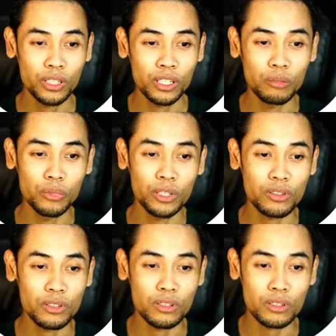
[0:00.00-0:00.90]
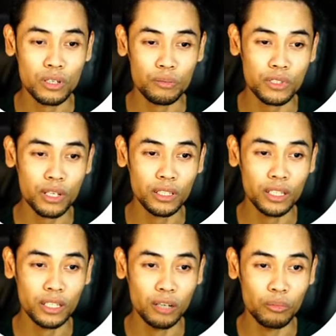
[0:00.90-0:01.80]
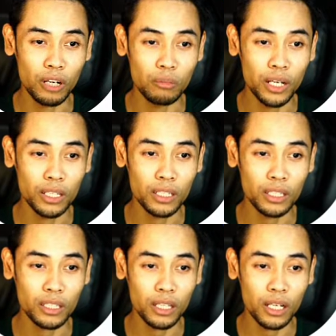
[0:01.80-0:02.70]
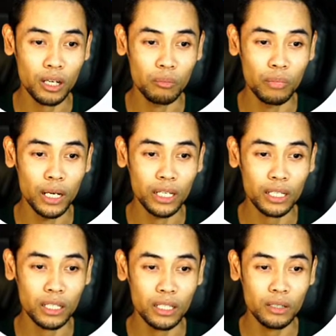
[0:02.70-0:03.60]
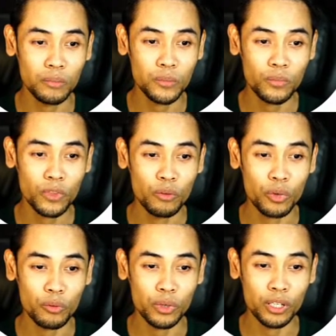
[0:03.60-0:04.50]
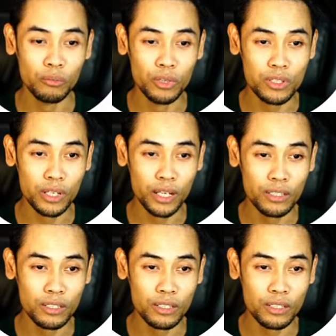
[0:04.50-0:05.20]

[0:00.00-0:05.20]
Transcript: image search static dan bla bla ini kita balik ke properly image size